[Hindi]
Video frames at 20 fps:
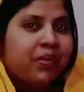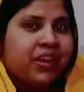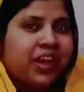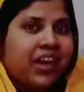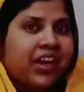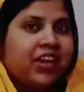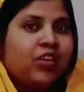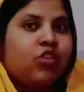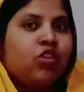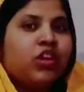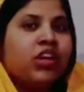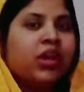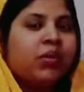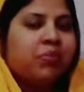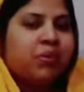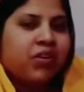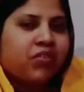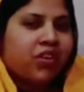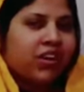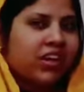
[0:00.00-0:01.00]
पता नहीं इनको क्या
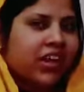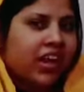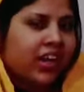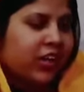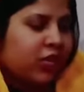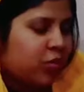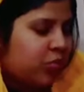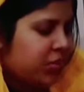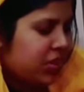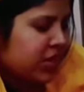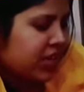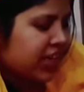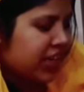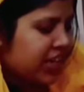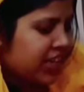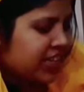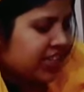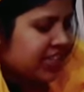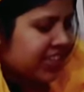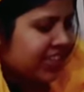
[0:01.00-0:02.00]
पकवान खाने को मिलेंगे
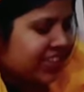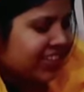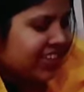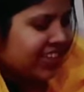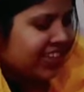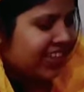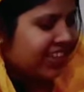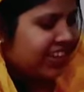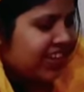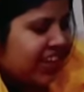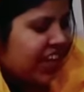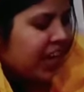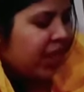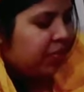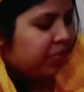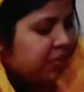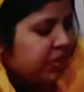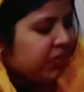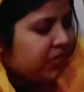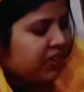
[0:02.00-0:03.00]
आज
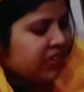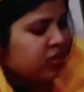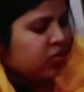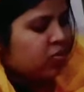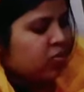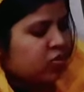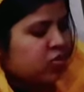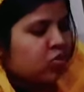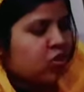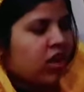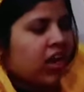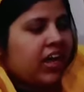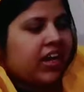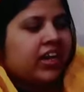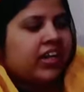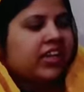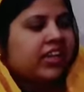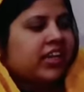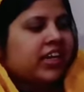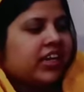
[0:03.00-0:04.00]
हम भी वैसे रोज तो खा
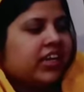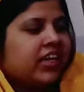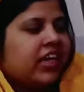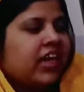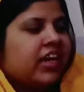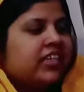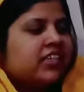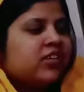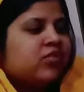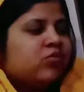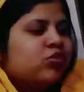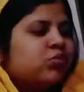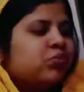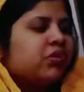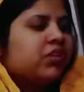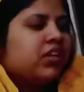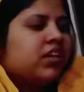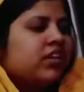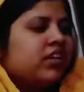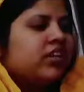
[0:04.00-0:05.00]
रहे थे लेकिन आज का कुछ
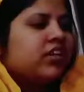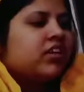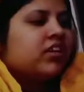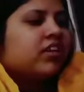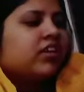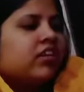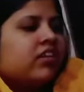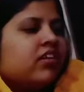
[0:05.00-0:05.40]
पता नहीं है